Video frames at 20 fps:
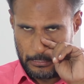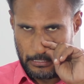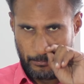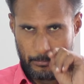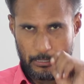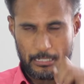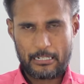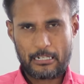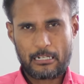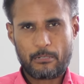
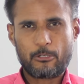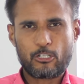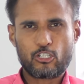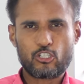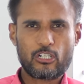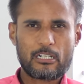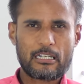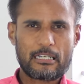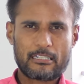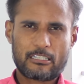தமிழ்நாட்டில்
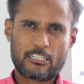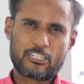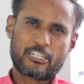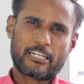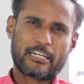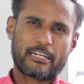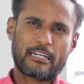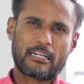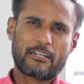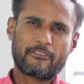மட்டும் இல்லை அதர்
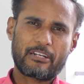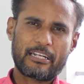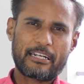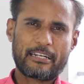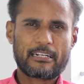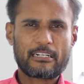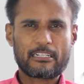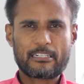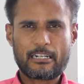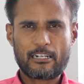ஸ்டேட்லலாம்
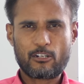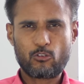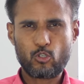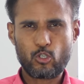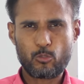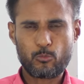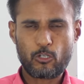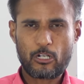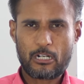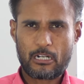வெளியிடங்களுக்கெலாம்
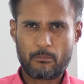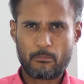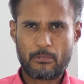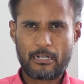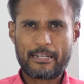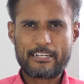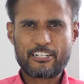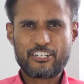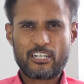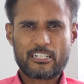கூப்பிட்டு போவாங்க நான்
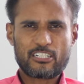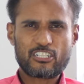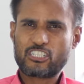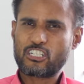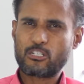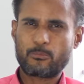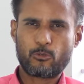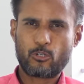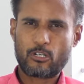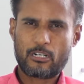மலேசியா
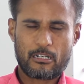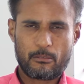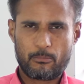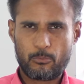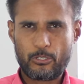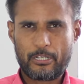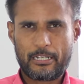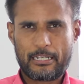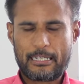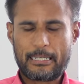சிங்கப்பூர்லாம் நான்
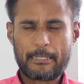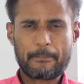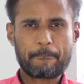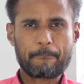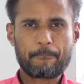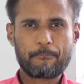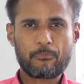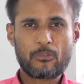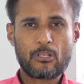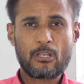போயிருக்கேன்
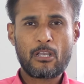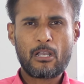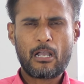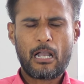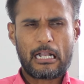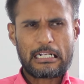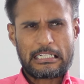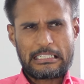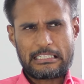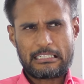
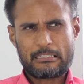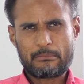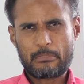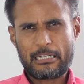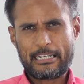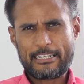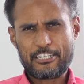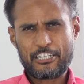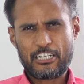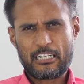அங்கே
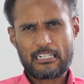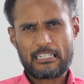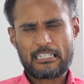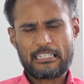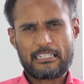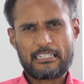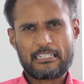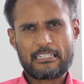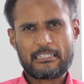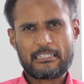மலேசியாவில்